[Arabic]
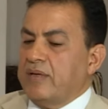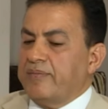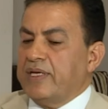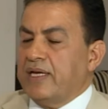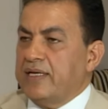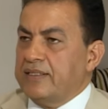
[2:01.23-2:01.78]
طيب
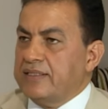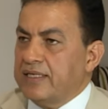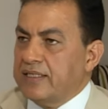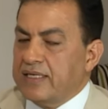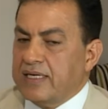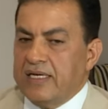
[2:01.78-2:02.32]
يا
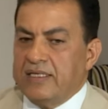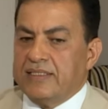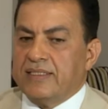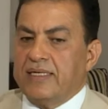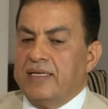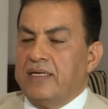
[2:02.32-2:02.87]
سيادة الرئيس
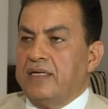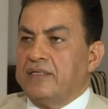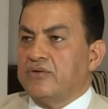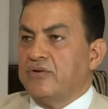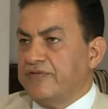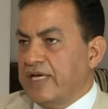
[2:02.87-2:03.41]

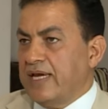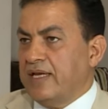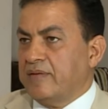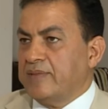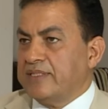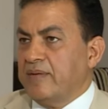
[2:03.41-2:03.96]

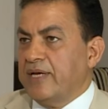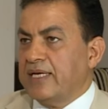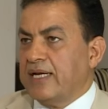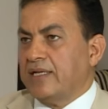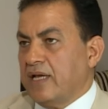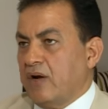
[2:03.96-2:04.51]
السوفيات بالزمان
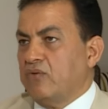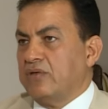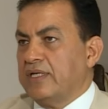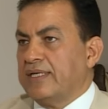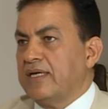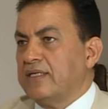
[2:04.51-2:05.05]
خدعوه
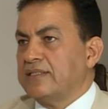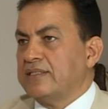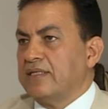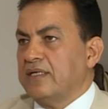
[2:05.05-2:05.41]
للرئيس